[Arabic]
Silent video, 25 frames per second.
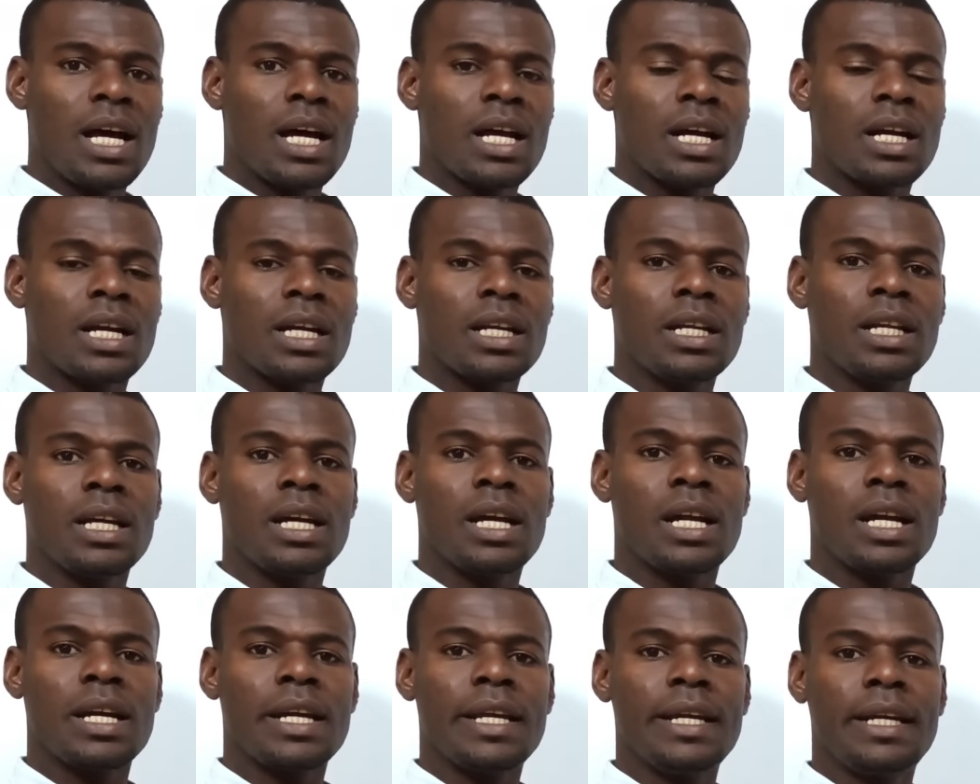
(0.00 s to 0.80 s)

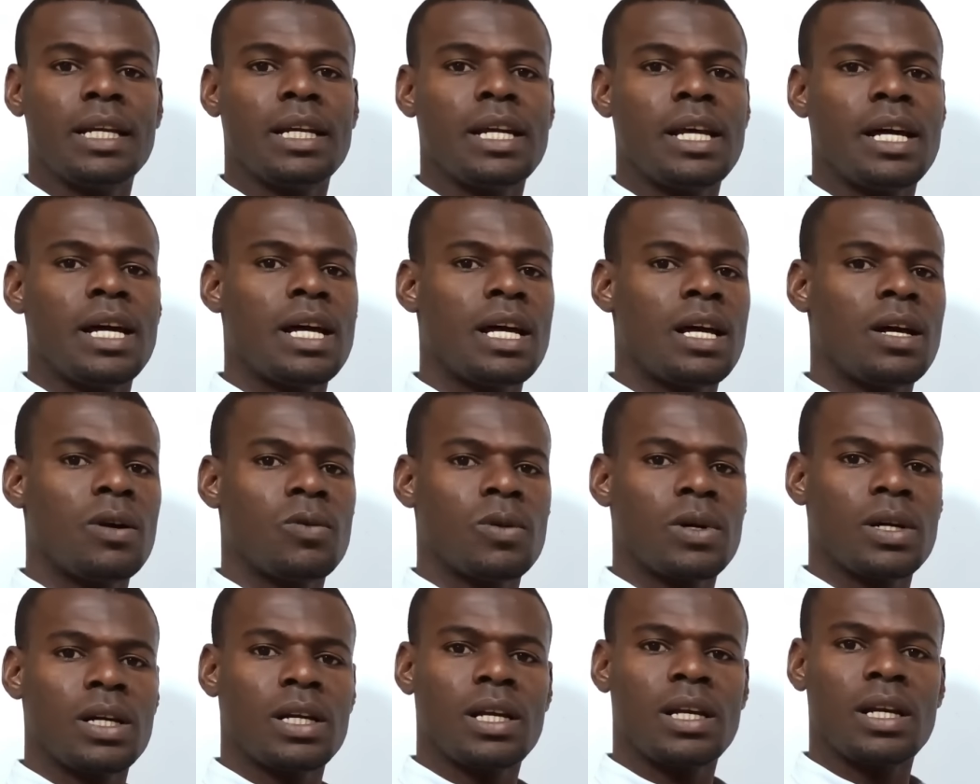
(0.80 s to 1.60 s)
الرحلة
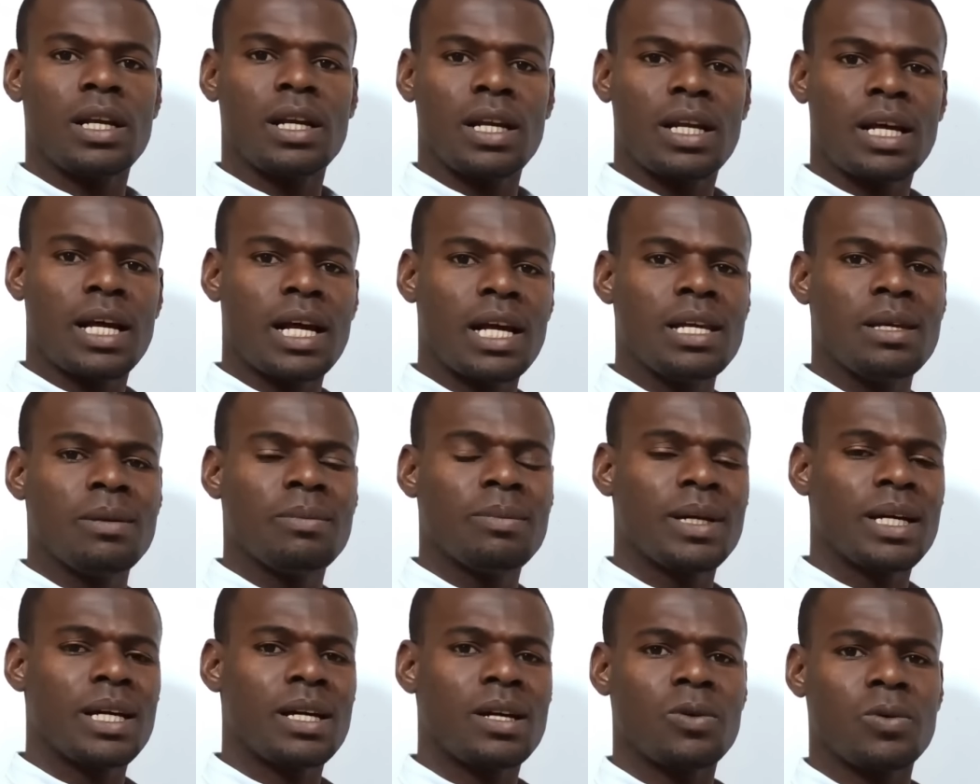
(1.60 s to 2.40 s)

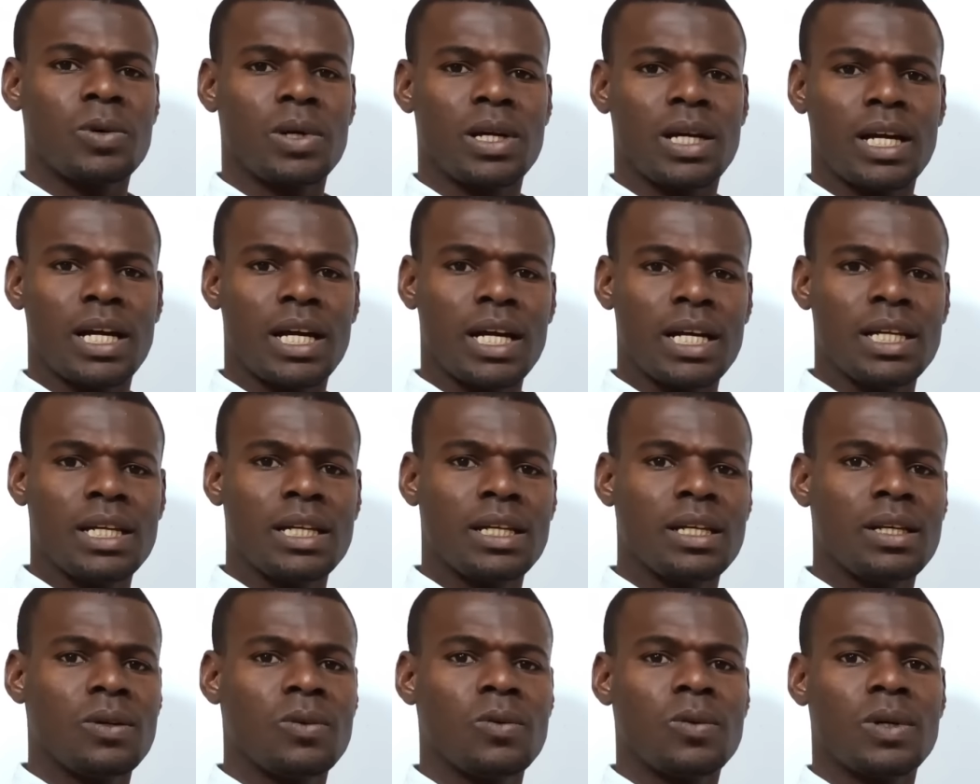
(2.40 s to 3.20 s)
والخيمة
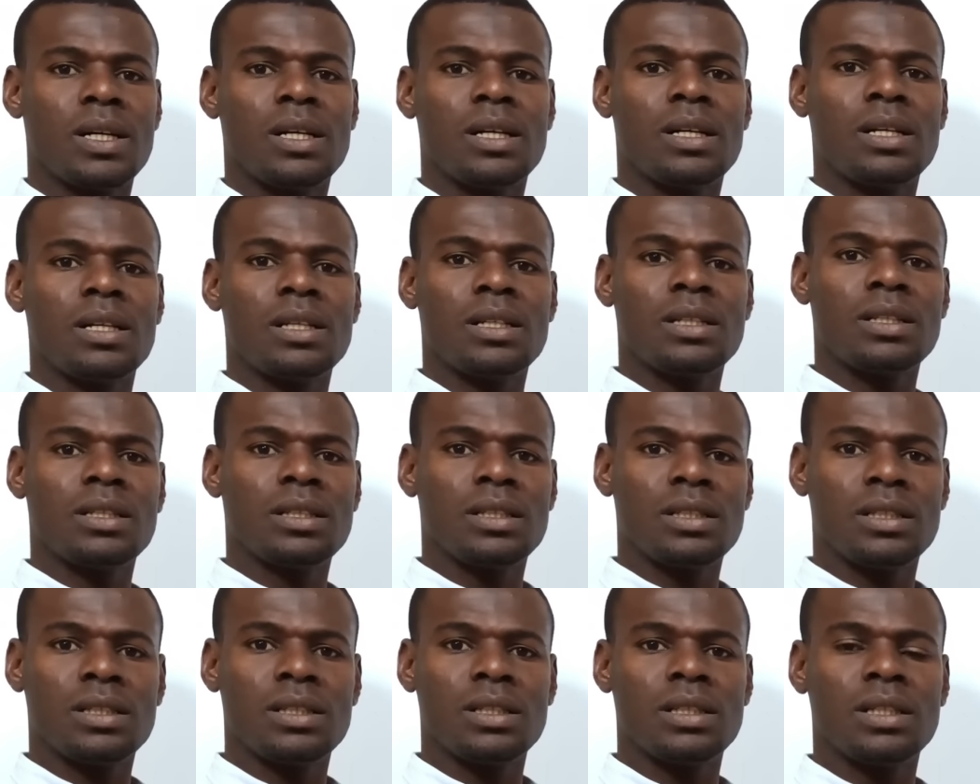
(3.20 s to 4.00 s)
والخيل
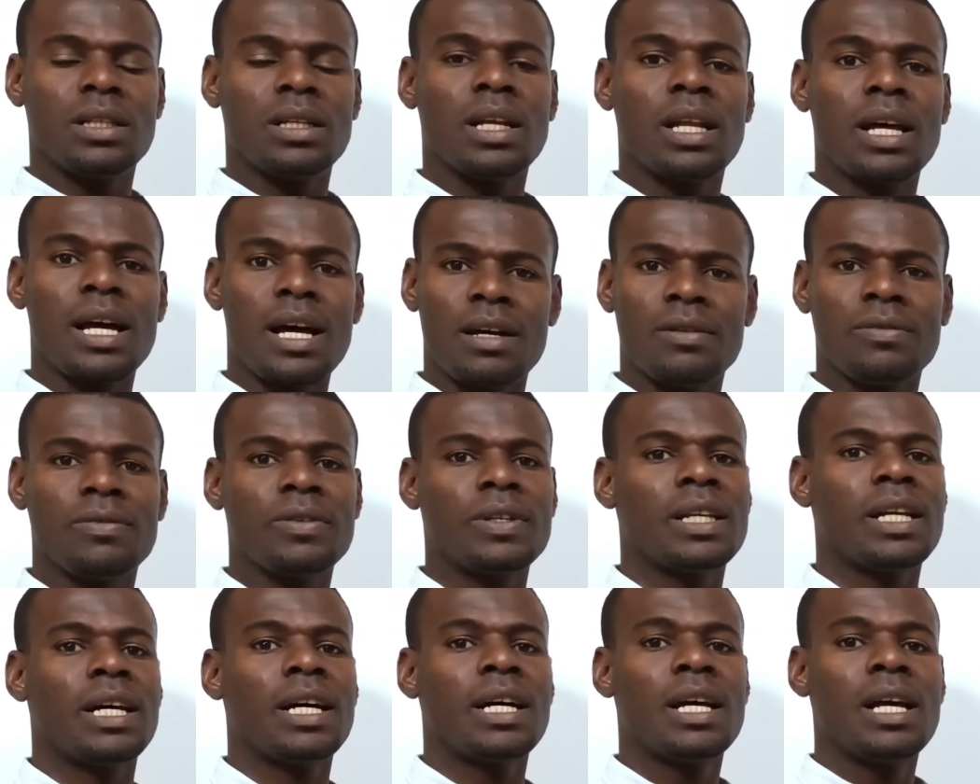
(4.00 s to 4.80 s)

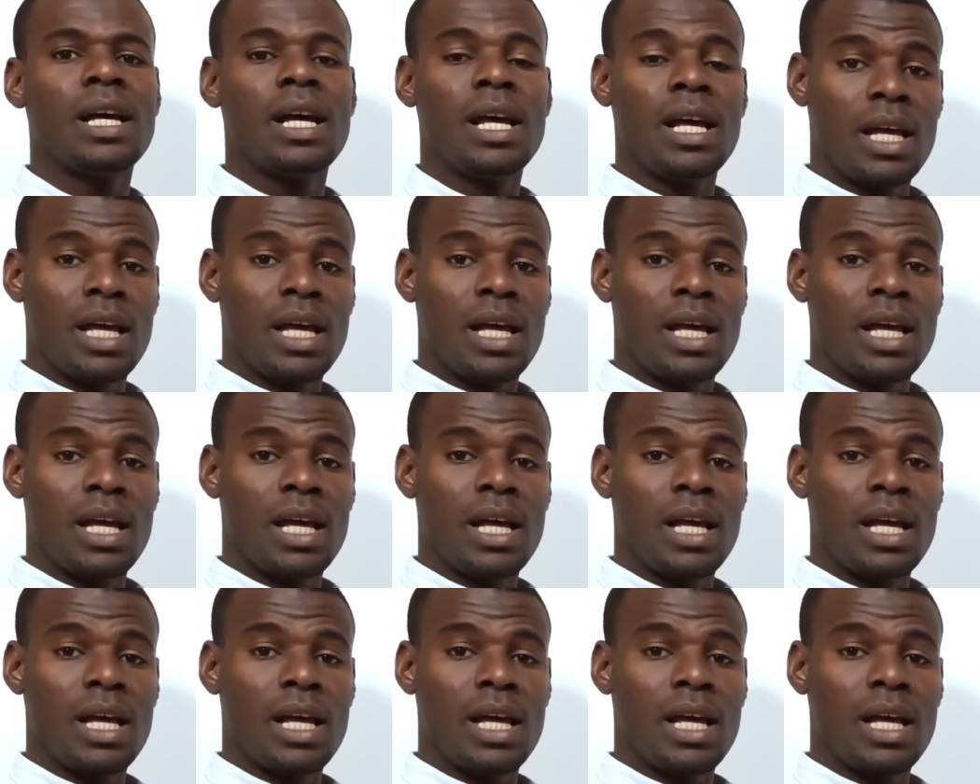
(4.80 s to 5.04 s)
والقافلة